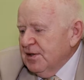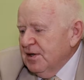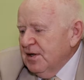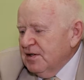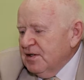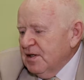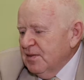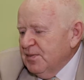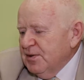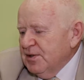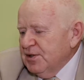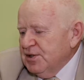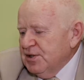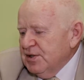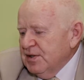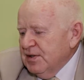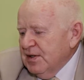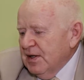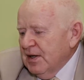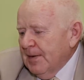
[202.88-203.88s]
Третья
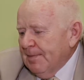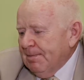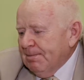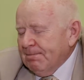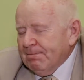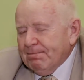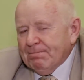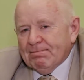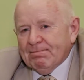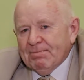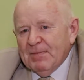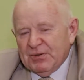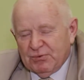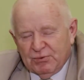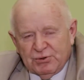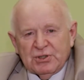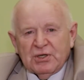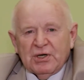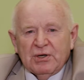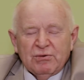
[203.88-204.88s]
причина – это
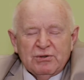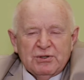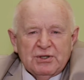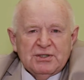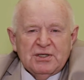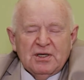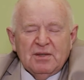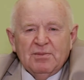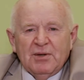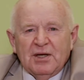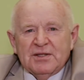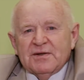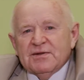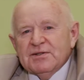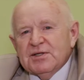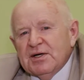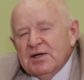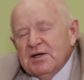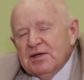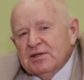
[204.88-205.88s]
очень хорошая зарплата в
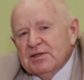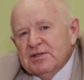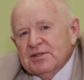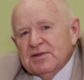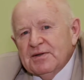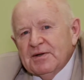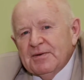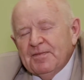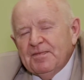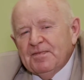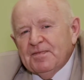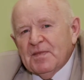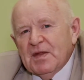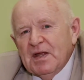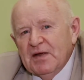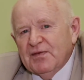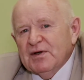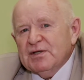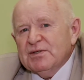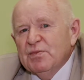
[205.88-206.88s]
строительстве.
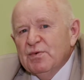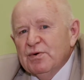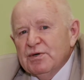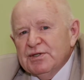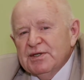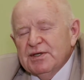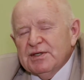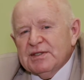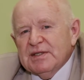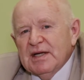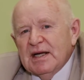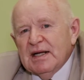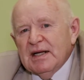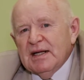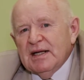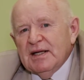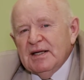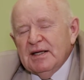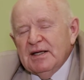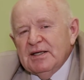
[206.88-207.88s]
И возможность
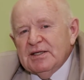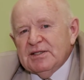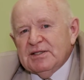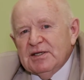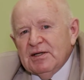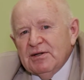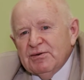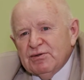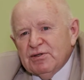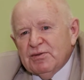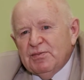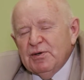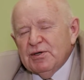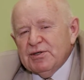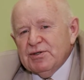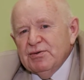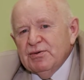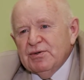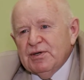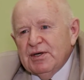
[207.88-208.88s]
сделать
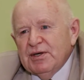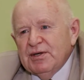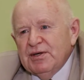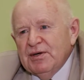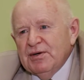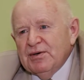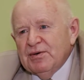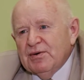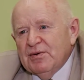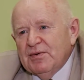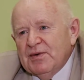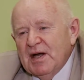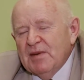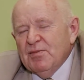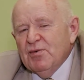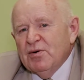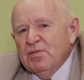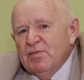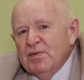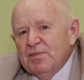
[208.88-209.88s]
успешную карьеру. Я
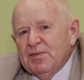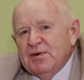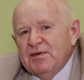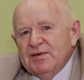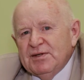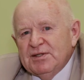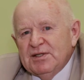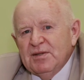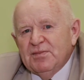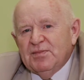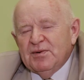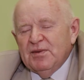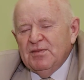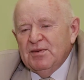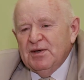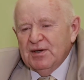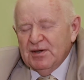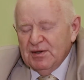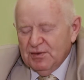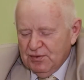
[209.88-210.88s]
мог бы привести
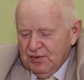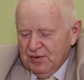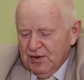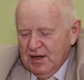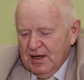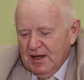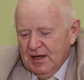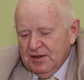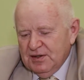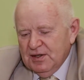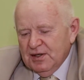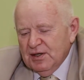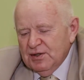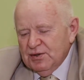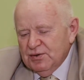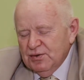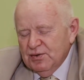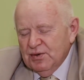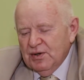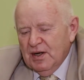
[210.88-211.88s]
примеры, но не
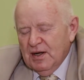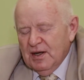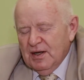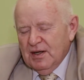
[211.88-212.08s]
хочу,